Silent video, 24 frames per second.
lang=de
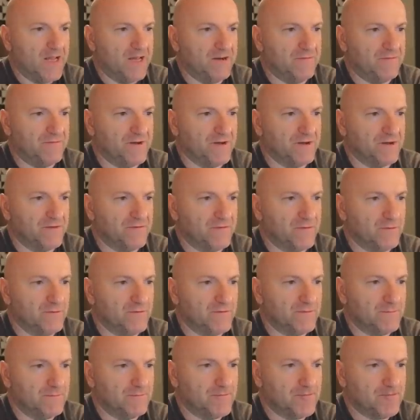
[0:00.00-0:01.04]
E4, D5.
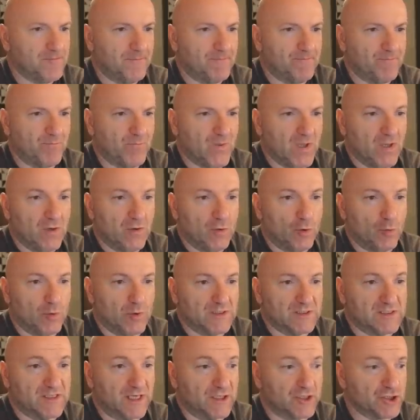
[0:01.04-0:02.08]

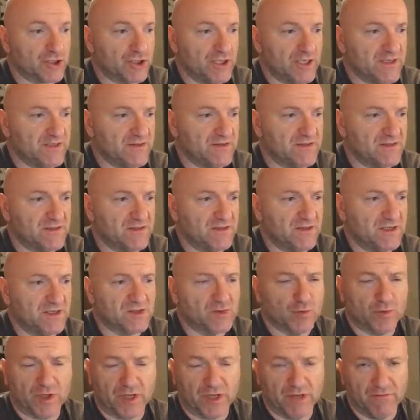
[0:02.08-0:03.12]
Übrigens, ganz schlecht ist hier der
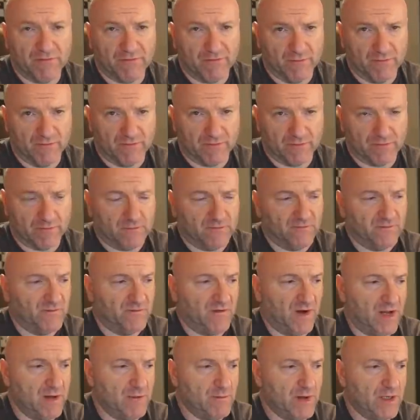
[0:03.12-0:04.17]
Zug E5,
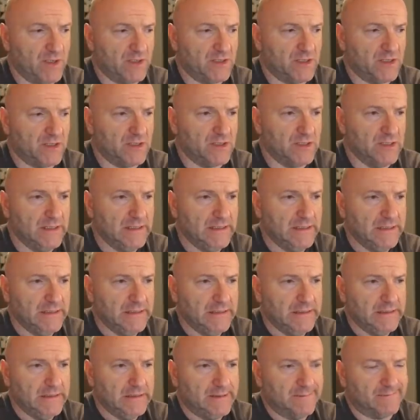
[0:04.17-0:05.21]
weil man dann,
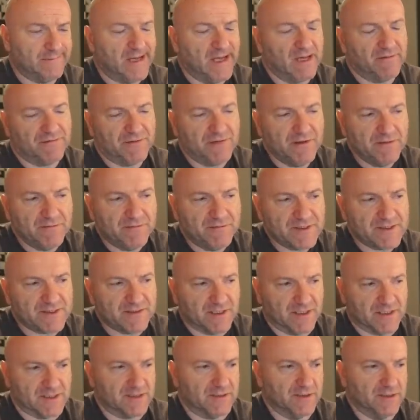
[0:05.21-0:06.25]
naja, viele
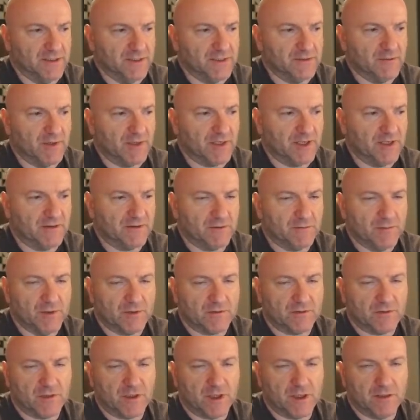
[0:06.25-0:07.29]
wissen das nicht, man geht
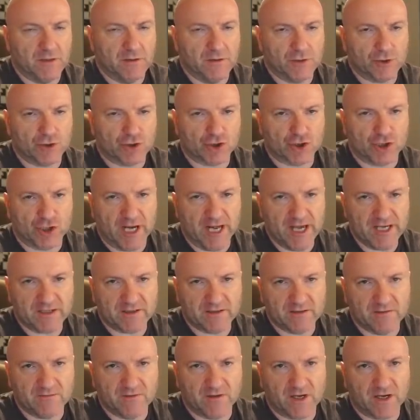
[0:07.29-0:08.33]
damit in eine
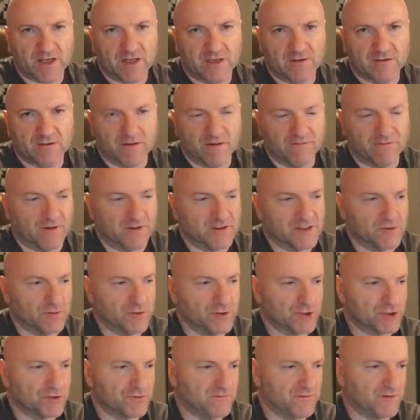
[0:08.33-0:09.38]
schlechte Variante der
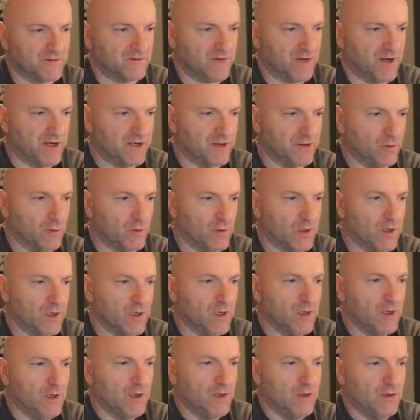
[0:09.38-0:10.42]
französischen Verteidigung.
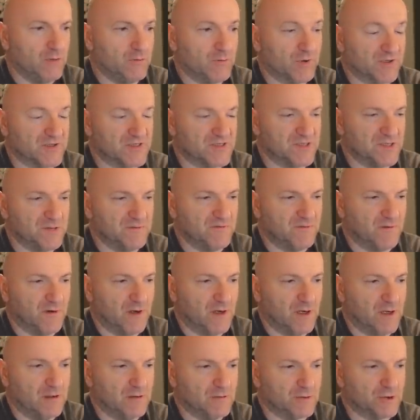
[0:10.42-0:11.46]
Im Prinzip,
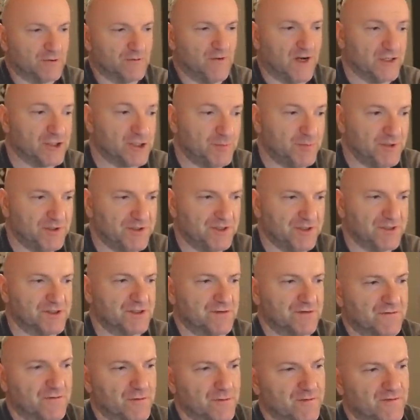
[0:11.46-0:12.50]
weil Schwarz spielt hier
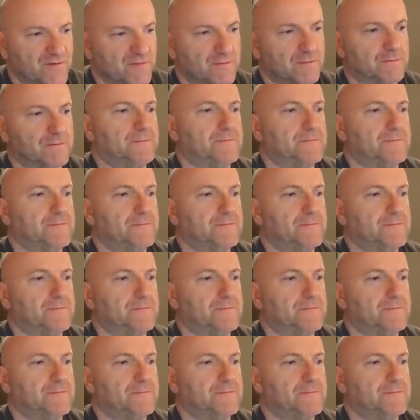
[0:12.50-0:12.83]
C5,